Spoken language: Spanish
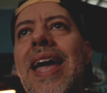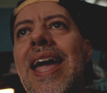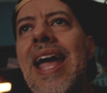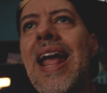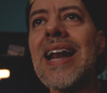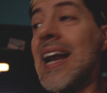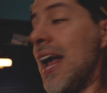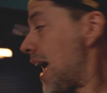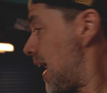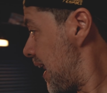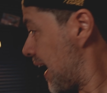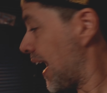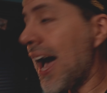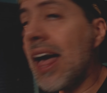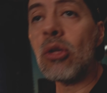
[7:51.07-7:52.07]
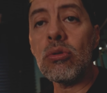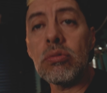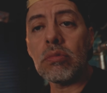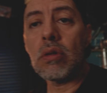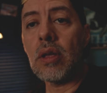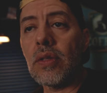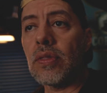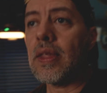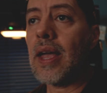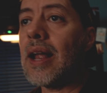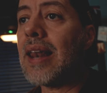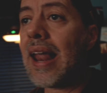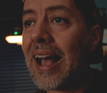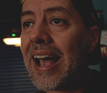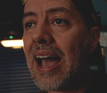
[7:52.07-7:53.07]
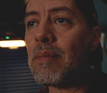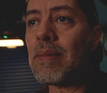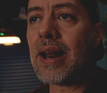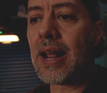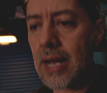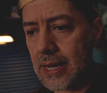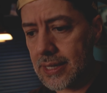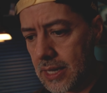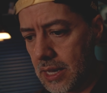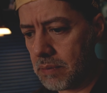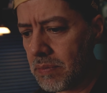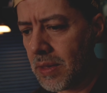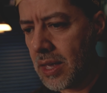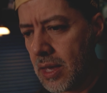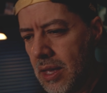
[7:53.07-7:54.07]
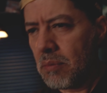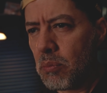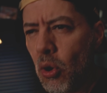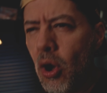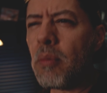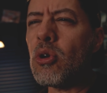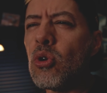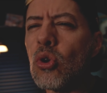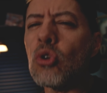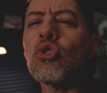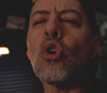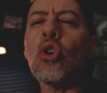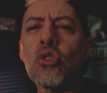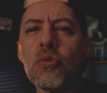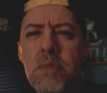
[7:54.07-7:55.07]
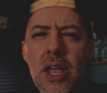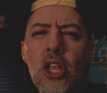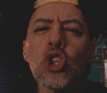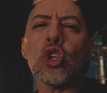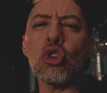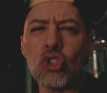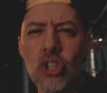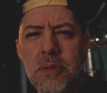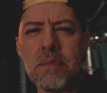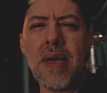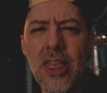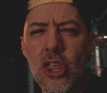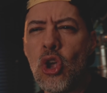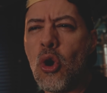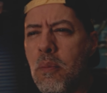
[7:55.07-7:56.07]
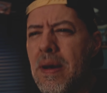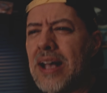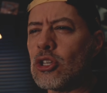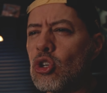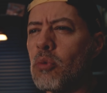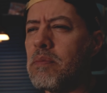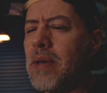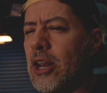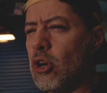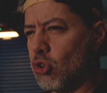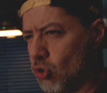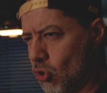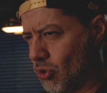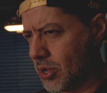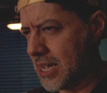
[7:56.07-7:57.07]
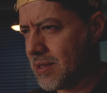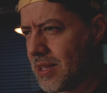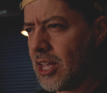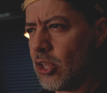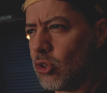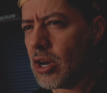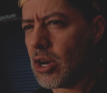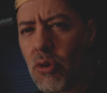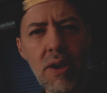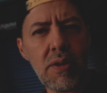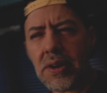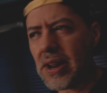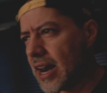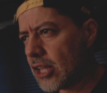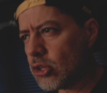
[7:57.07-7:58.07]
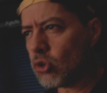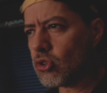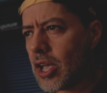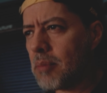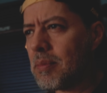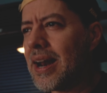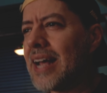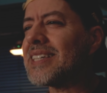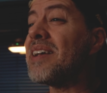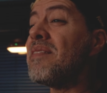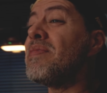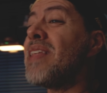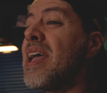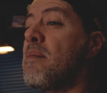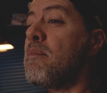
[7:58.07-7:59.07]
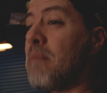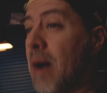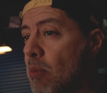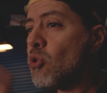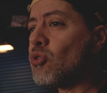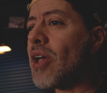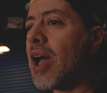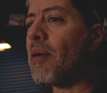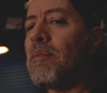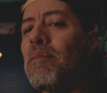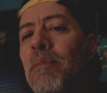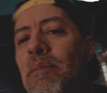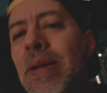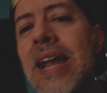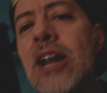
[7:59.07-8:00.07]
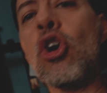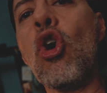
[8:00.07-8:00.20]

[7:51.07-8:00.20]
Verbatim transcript: eh, alejado de la cámara casi, pongámosle unos dos metros y medio más o menos, ¿ok? Entonces le voy a hablar a las dos cámaras. Vamos a ver